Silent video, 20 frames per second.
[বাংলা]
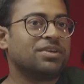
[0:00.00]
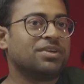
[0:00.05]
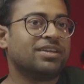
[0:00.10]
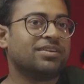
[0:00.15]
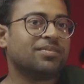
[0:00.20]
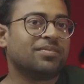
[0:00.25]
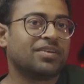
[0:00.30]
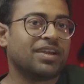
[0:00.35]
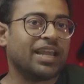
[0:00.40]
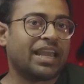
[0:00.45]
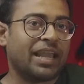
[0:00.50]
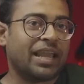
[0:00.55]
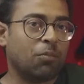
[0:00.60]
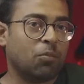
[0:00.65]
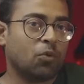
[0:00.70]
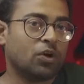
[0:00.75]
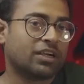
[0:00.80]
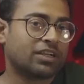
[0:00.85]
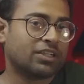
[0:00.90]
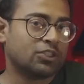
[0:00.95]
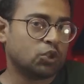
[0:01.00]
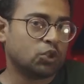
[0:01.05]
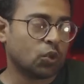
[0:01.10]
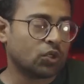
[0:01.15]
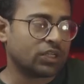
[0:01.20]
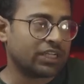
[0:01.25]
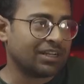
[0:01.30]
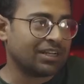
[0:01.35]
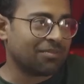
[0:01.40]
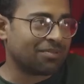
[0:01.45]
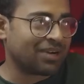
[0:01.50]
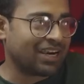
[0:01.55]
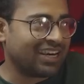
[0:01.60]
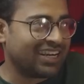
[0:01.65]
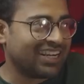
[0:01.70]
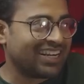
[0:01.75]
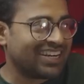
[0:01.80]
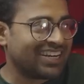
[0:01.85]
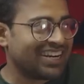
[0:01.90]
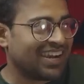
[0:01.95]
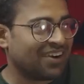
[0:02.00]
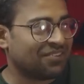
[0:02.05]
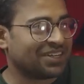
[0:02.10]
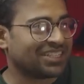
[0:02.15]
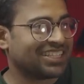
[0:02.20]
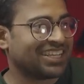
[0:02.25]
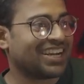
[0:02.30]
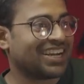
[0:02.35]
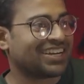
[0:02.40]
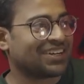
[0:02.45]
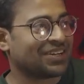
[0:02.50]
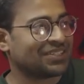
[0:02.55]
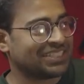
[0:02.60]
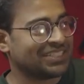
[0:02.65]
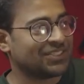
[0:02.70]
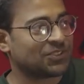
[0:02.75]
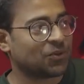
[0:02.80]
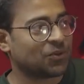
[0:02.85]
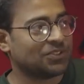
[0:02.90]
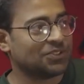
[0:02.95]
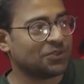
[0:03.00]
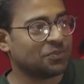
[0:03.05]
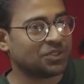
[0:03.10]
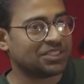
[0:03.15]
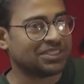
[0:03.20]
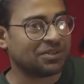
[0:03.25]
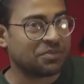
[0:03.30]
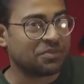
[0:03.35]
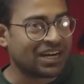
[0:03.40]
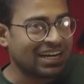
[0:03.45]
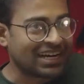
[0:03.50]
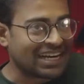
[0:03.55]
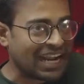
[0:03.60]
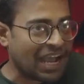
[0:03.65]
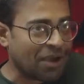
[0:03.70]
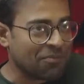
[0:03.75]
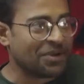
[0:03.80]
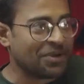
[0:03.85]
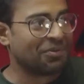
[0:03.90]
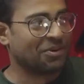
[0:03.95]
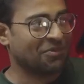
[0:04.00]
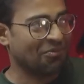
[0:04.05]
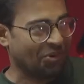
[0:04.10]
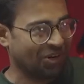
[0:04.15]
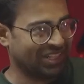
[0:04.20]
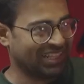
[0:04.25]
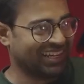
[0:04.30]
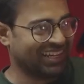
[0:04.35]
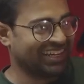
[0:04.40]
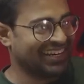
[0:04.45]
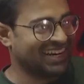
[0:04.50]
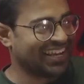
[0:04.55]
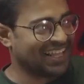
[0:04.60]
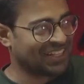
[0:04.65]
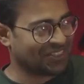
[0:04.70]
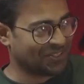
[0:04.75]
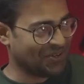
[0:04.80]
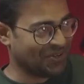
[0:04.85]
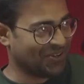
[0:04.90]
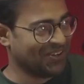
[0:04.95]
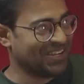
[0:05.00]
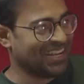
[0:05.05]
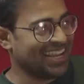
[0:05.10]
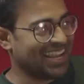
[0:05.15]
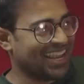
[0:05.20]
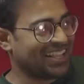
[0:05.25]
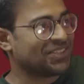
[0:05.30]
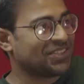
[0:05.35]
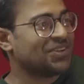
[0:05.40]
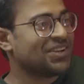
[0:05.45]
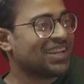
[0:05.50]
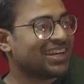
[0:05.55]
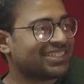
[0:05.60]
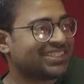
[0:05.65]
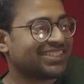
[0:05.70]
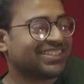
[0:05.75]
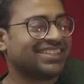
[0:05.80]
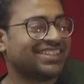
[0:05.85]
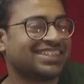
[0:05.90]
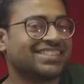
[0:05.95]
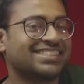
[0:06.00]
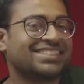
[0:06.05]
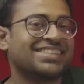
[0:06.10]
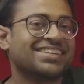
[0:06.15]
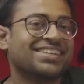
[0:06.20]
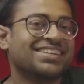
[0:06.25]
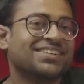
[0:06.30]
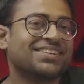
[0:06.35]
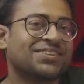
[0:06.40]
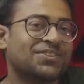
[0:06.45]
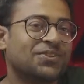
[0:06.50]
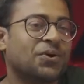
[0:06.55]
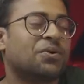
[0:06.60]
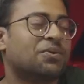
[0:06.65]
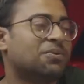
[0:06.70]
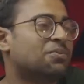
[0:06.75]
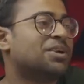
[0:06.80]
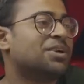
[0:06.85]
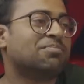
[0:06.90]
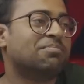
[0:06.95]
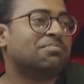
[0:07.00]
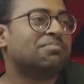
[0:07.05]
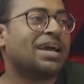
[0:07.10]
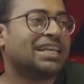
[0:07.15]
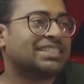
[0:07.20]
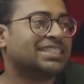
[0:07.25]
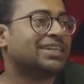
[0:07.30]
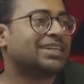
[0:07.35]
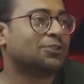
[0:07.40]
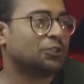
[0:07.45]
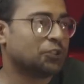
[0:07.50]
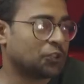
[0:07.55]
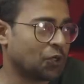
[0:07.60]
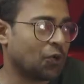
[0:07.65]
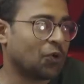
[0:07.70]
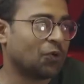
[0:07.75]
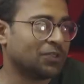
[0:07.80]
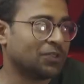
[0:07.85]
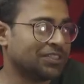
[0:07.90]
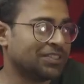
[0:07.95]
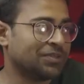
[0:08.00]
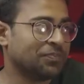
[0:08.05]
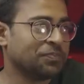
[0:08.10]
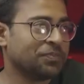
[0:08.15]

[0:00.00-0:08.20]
আমি এমন একটা জটিল ব্র্যান্ডের নামের থেকে একটা জিনিস কনজিউমার যে ব্র্যান্ডের নামই আমার মনে থাকে না এত এত লাক্সারিয়াস তো তখন আমার বেচা একটু সহজ